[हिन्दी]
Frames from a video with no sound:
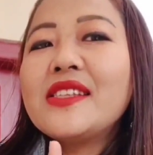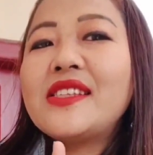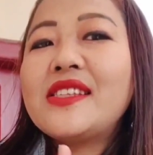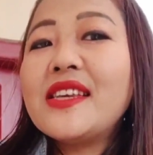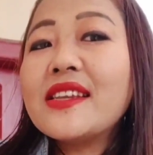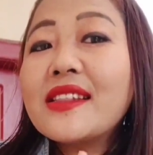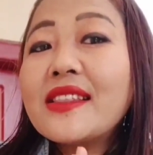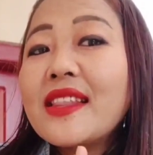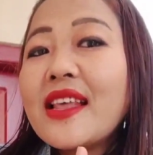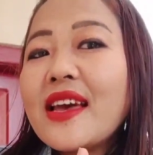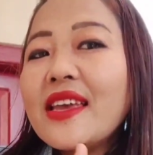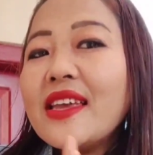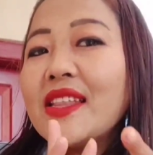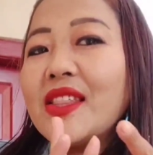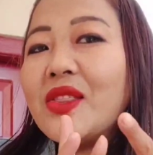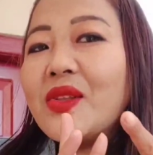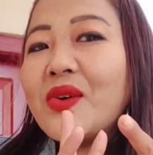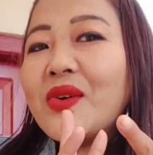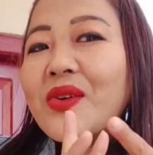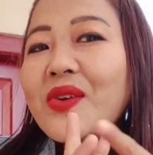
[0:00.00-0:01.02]
जितना
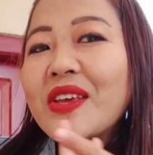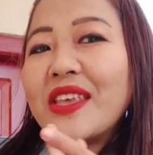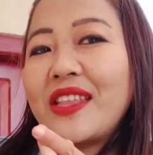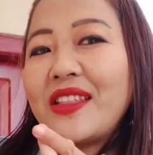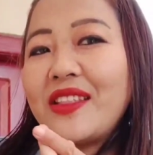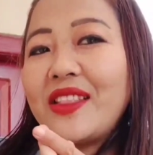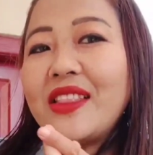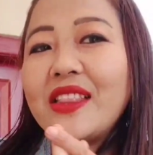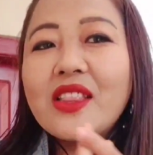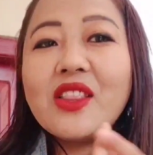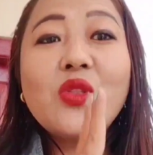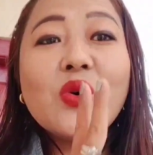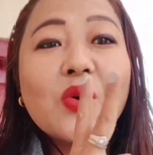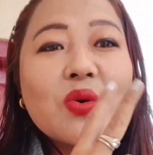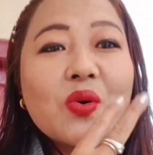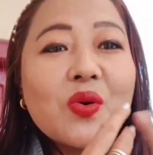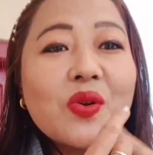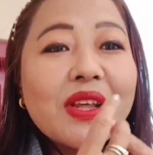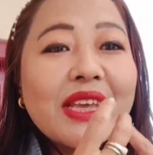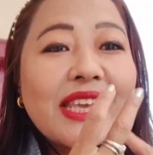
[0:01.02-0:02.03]
इन दोनों
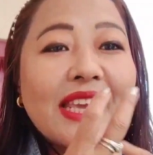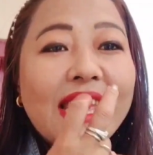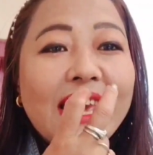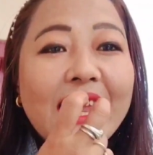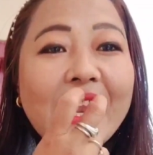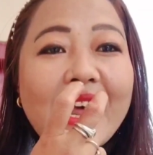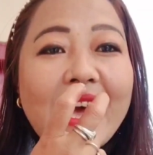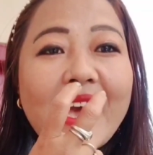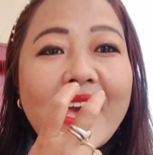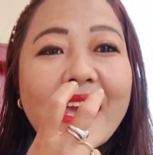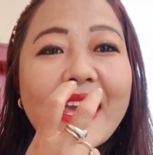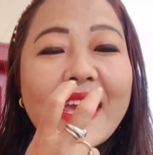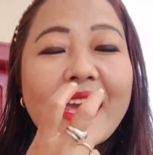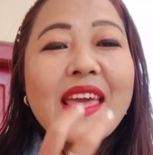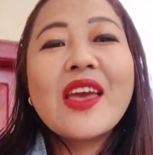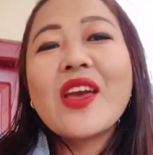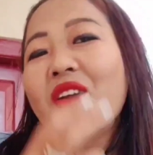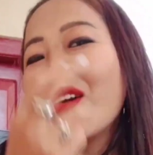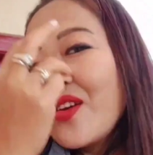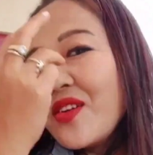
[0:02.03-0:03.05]
दोनों ने खेला है
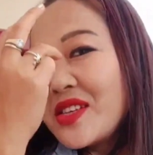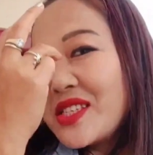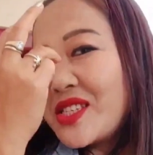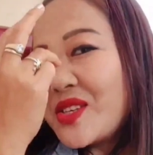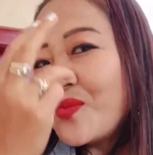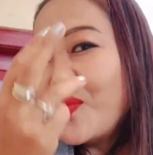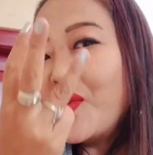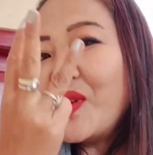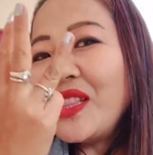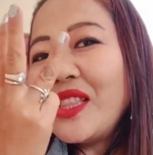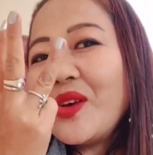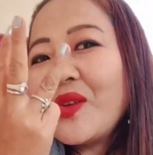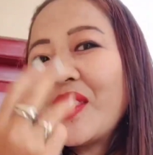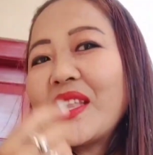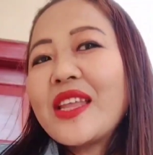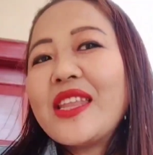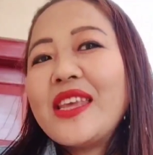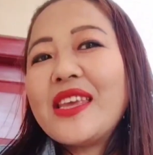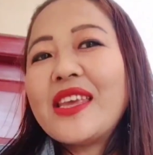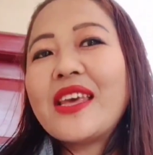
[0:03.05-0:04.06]
सुम्बुल ने
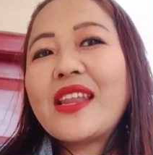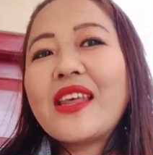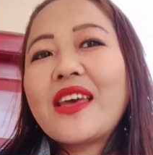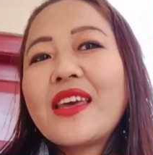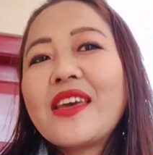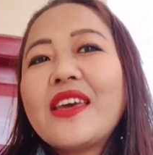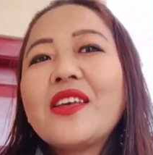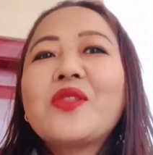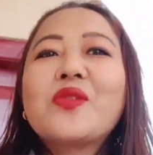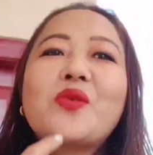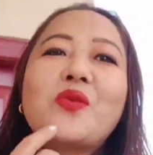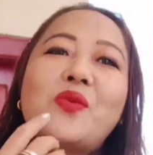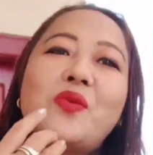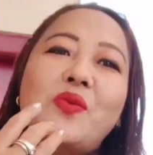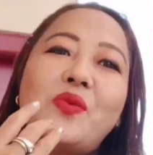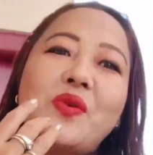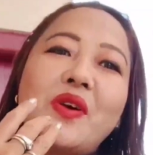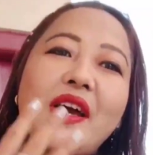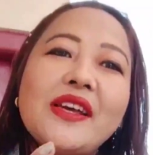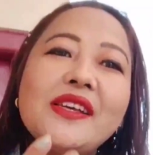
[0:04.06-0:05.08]
उतना नहीं खेला है
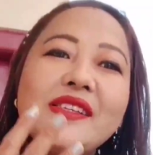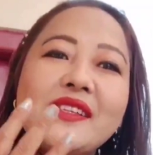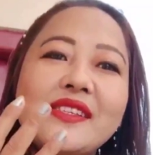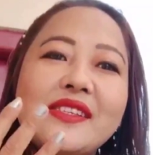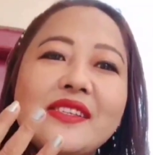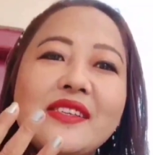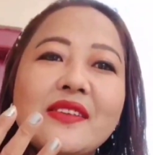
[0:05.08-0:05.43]
तो गाइस